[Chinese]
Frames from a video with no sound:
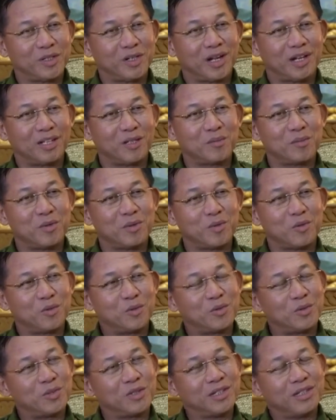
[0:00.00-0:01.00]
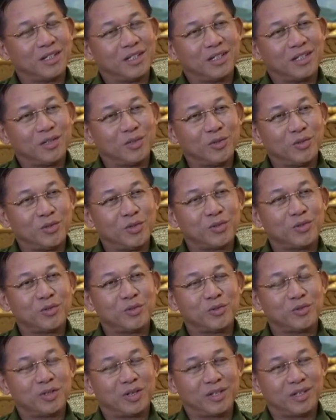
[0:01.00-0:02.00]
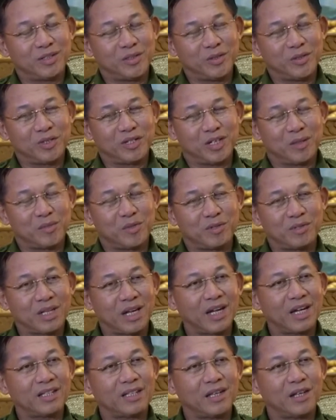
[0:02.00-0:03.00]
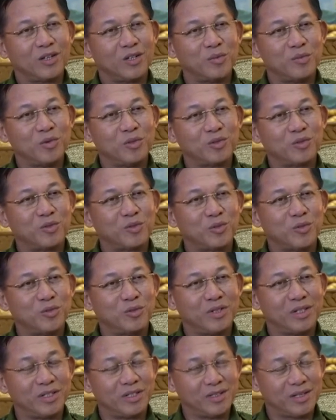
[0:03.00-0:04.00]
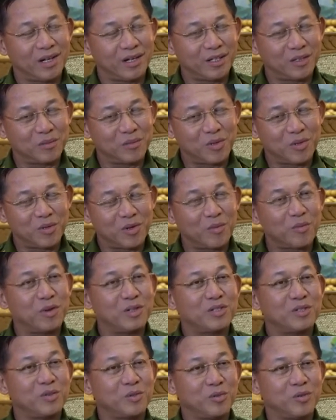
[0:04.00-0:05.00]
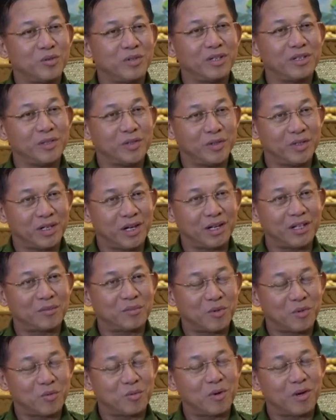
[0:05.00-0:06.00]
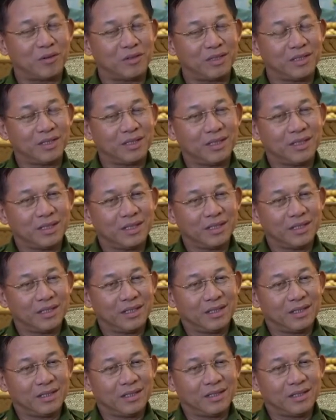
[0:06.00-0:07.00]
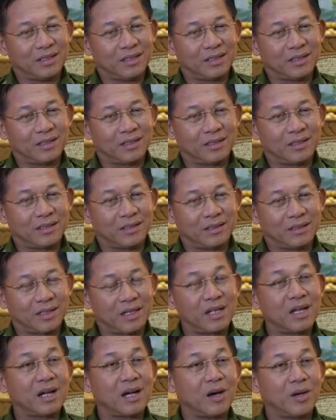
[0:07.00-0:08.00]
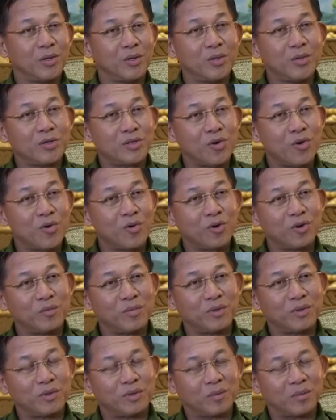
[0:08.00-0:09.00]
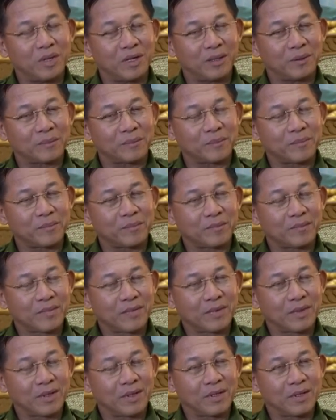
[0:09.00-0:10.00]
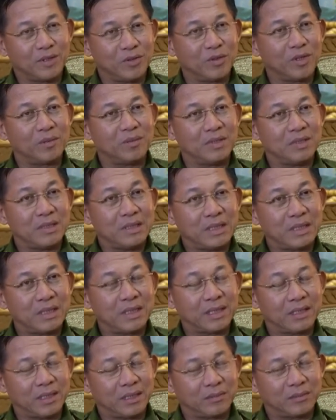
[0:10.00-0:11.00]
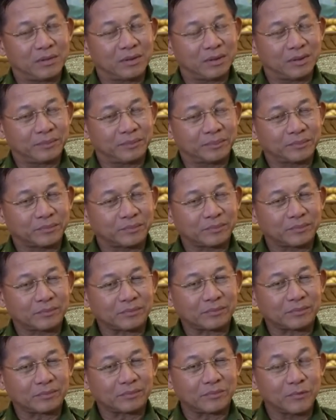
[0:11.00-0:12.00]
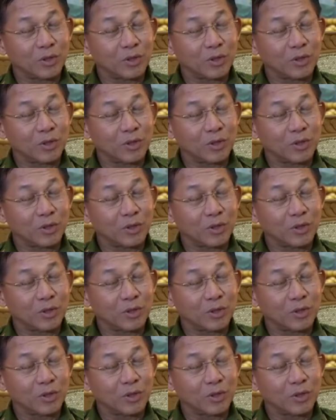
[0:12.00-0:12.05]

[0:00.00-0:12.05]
有关限制并非针对任何特定的个人、团体或者族群，而是就全国而言。另外一个问题是，我们必须考虑从独立前到目前的整体形势。